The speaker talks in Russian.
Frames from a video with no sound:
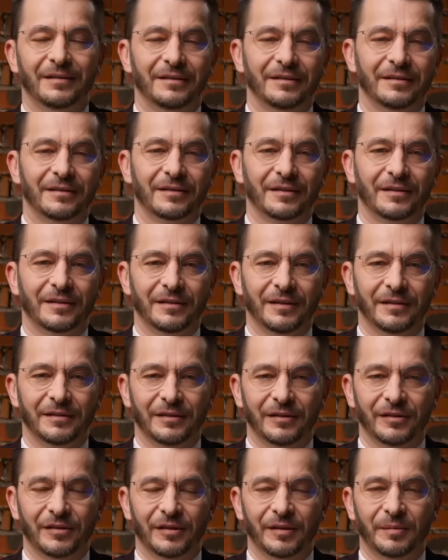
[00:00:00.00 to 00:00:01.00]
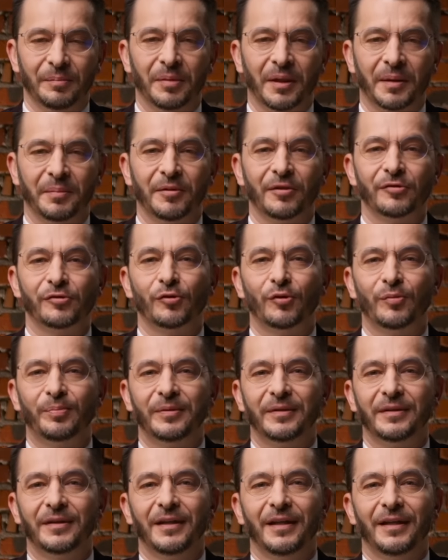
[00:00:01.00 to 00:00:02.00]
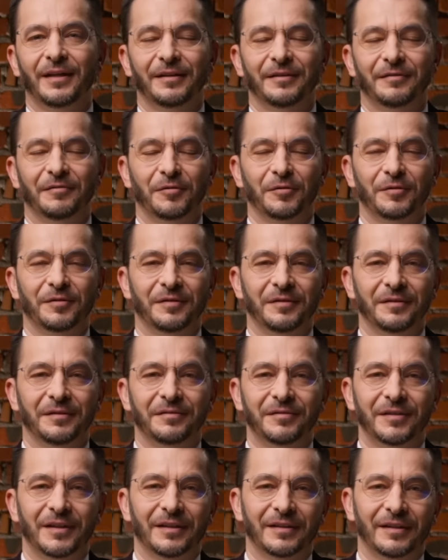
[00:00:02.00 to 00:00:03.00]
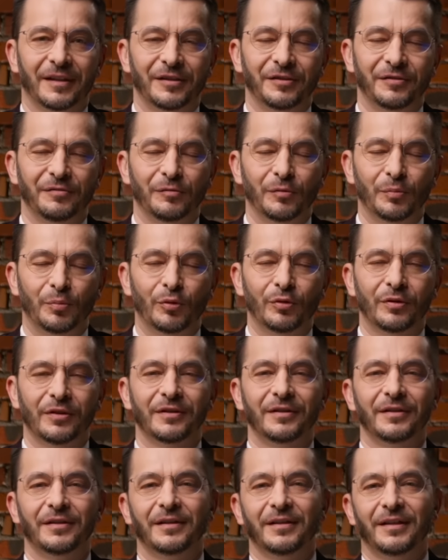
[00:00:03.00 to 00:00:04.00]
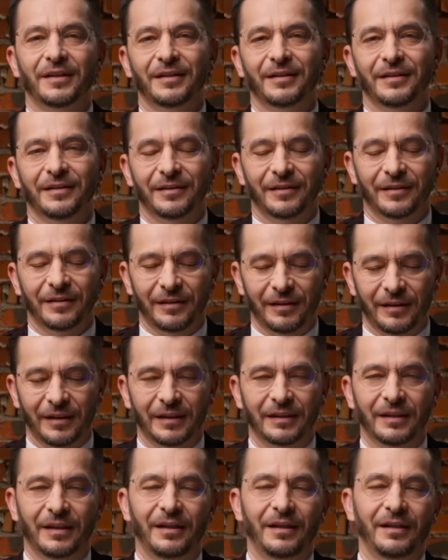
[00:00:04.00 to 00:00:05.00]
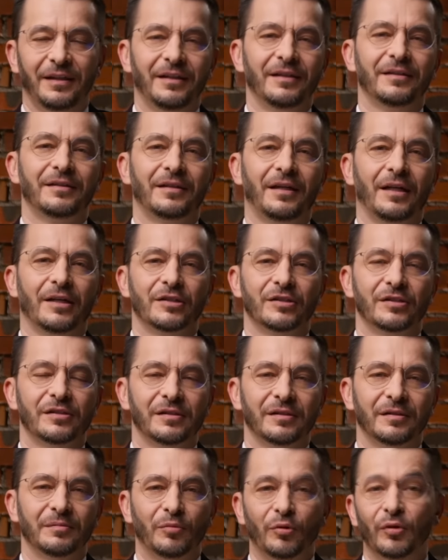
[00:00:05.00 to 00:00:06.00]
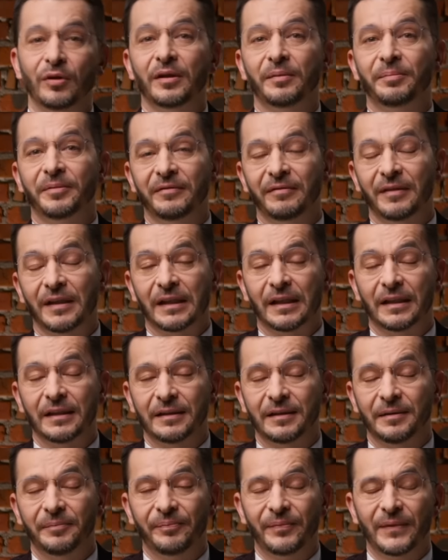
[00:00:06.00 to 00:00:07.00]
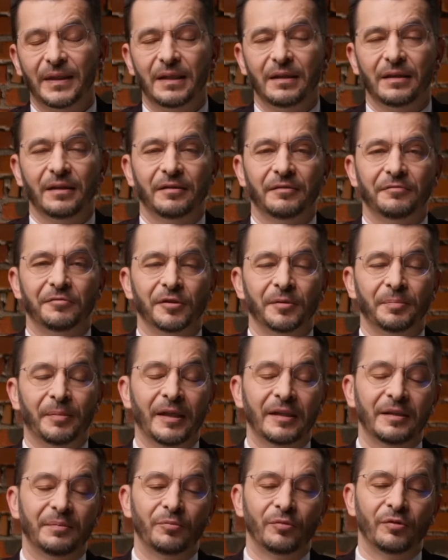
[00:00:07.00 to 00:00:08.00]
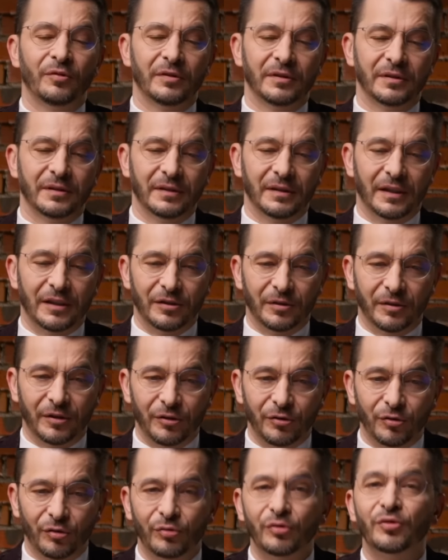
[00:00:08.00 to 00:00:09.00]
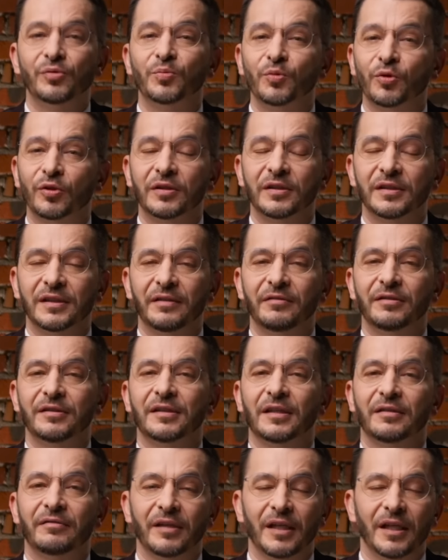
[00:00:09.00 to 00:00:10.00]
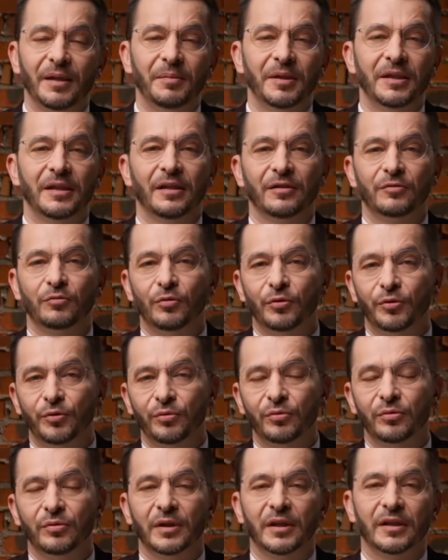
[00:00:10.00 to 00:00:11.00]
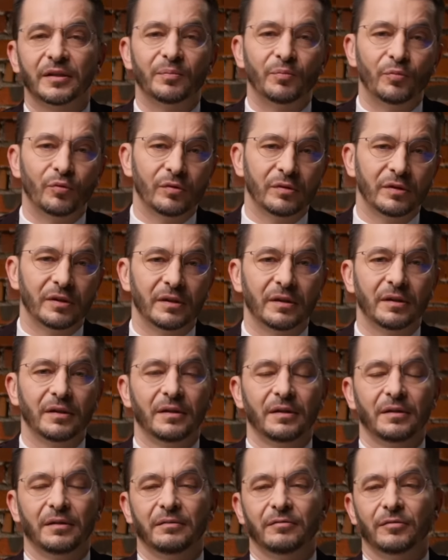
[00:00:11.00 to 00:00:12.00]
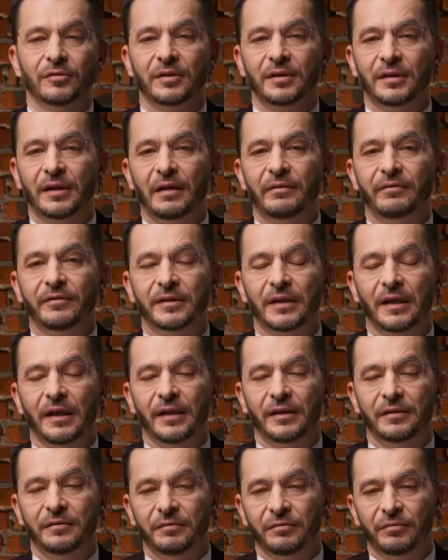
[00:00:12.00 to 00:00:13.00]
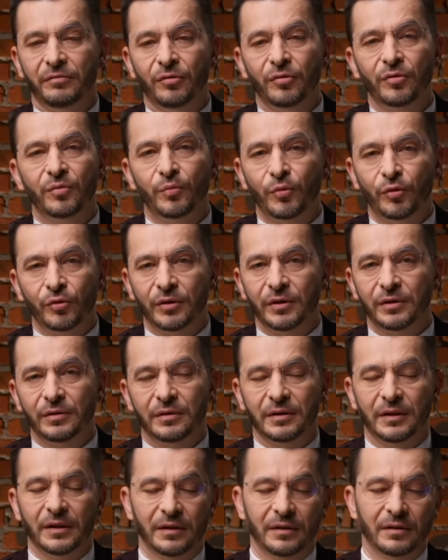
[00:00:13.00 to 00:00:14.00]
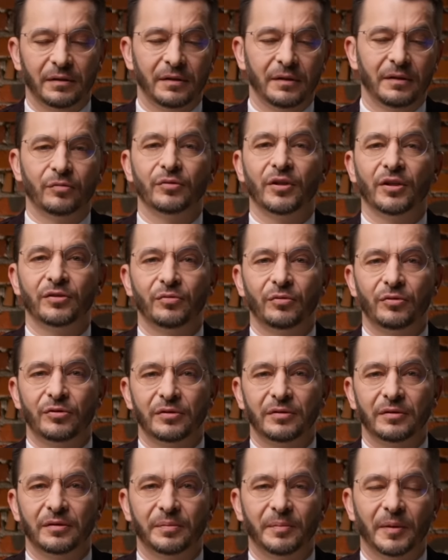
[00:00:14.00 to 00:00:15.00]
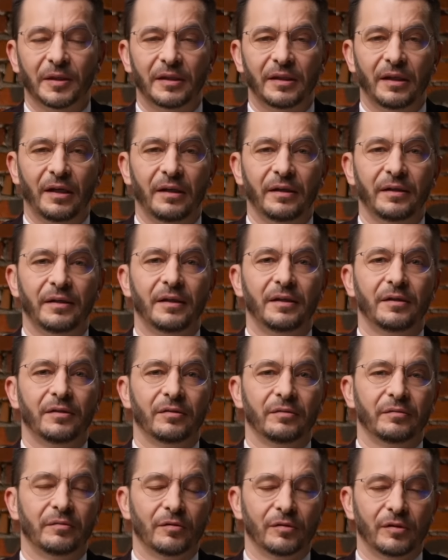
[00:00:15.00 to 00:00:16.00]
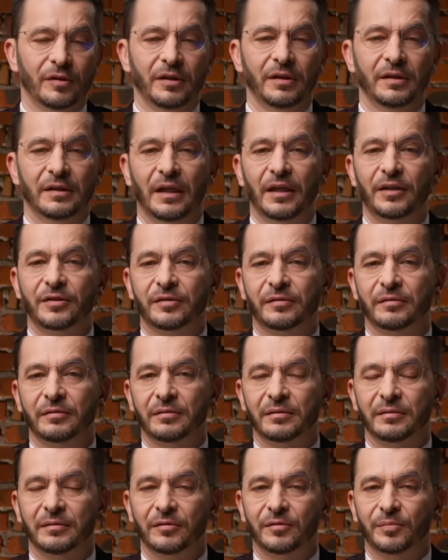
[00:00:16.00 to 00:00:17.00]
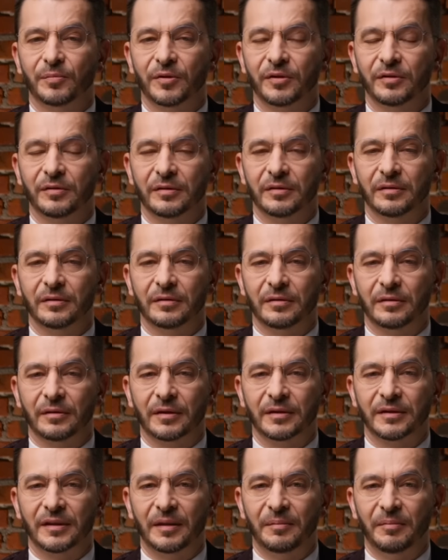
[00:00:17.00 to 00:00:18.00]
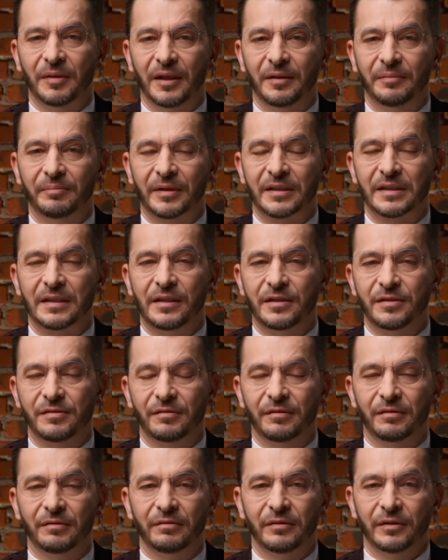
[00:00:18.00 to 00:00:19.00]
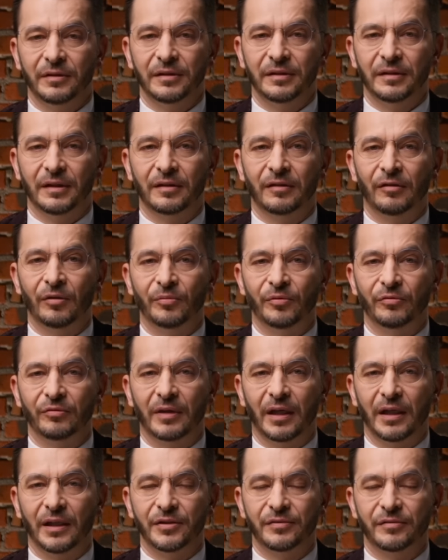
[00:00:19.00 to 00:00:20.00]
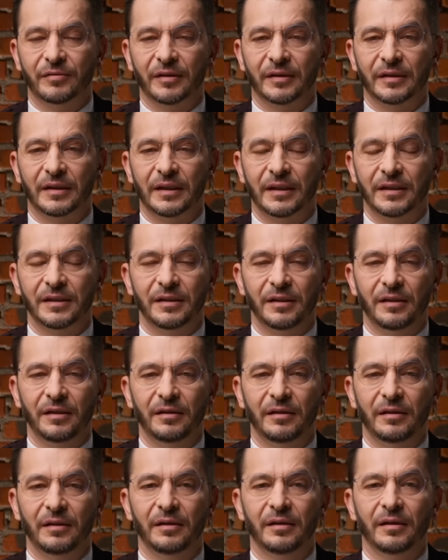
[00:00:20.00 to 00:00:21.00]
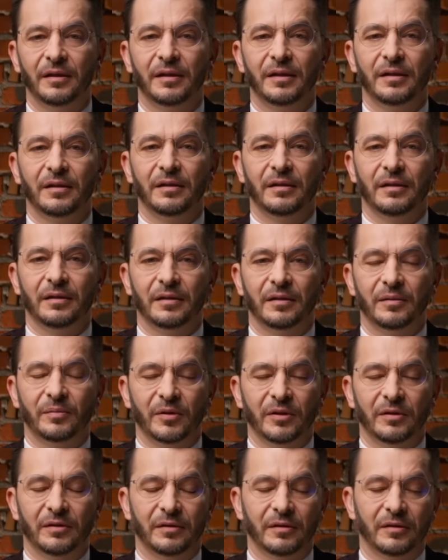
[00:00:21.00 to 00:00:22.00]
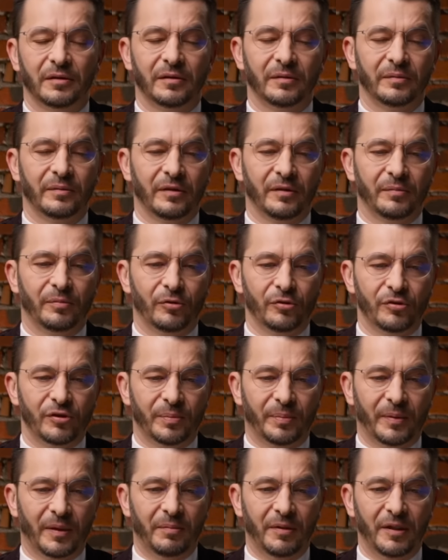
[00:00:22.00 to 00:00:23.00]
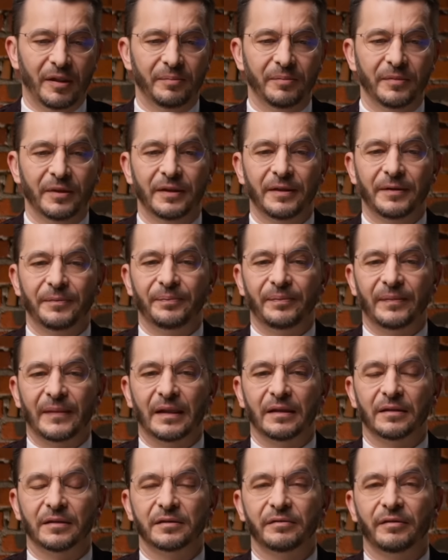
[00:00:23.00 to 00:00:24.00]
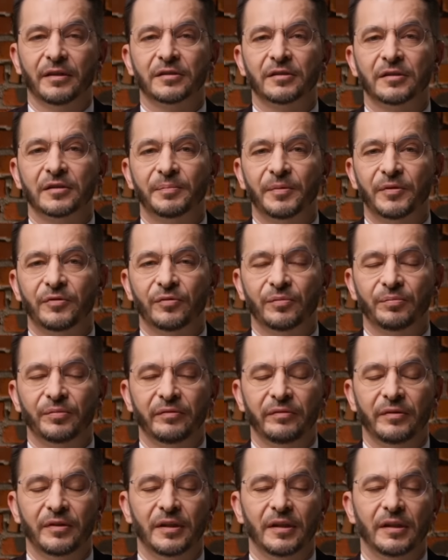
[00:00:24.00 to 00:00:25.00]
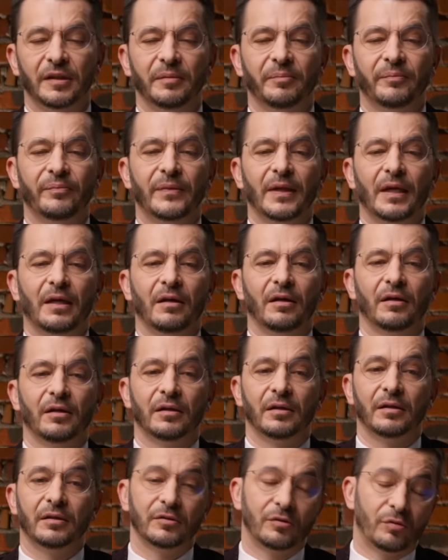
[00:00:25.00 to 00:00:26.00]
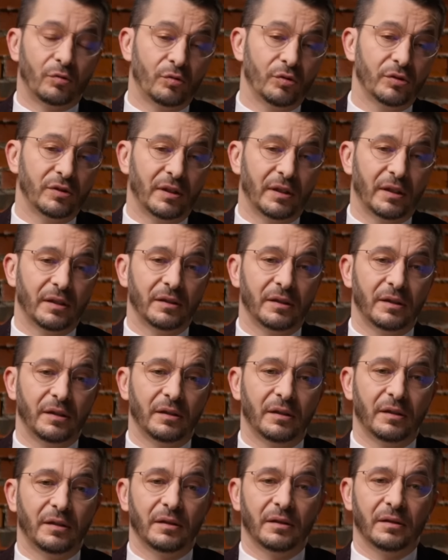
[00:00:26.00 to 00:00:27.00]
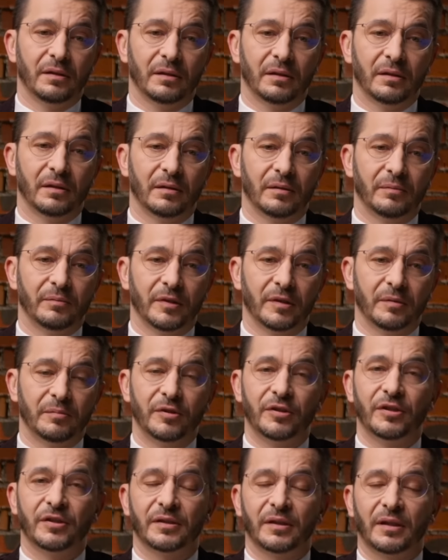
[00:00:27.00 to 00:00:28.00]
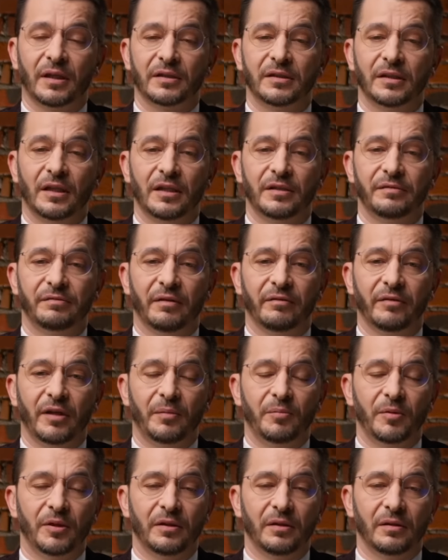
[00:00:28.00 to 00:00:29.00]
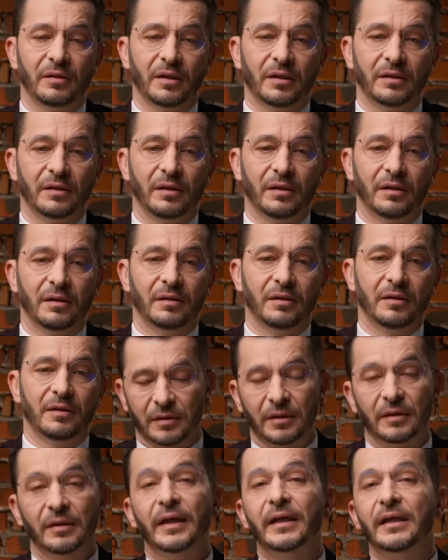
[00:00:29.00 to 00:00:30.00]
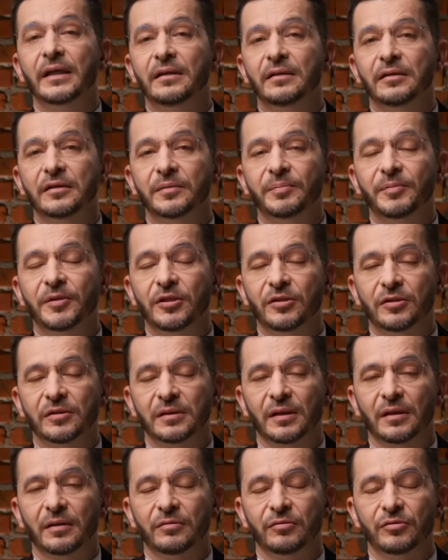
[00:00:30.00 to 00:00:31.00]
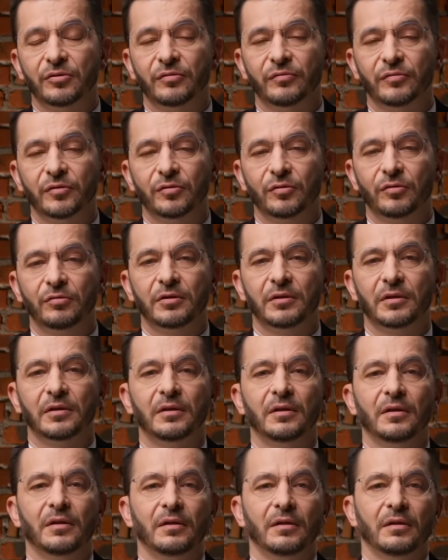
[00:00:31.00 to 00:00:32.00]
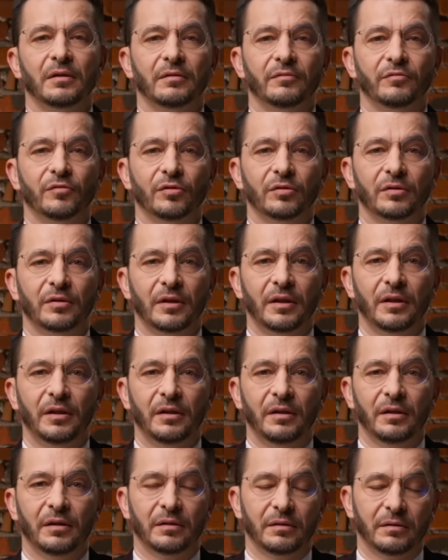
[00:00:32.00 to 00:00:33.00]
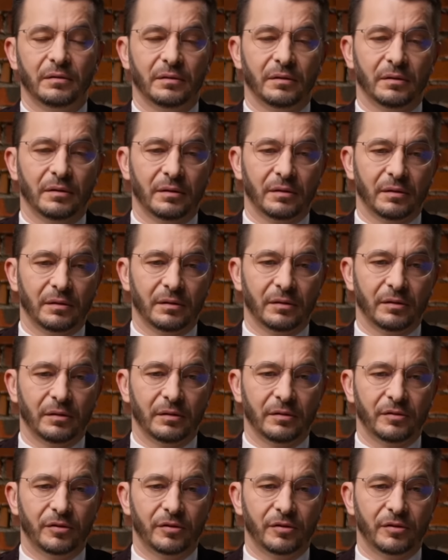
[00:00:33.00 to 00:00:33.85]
э, когда, значит, барбершопы, вот, э, все отращивают бороды э, и так далее, и это кажется более привлекательным. Вот, поэтому, значит, еще очень многое зависит от времени, от культуры, от моды. Вот Кельвин Кляйн ввел моду на худосочных моделей, вот, и дальше вот, мы разгребаем последствия в виде огромного количества анорексии и э, э, прочих проблем, связанных с пищевым поведением. А с другой стороны, эм, мы сейчас оказались во времени, когда калорийность пищи стала очень высокой, вот, и э,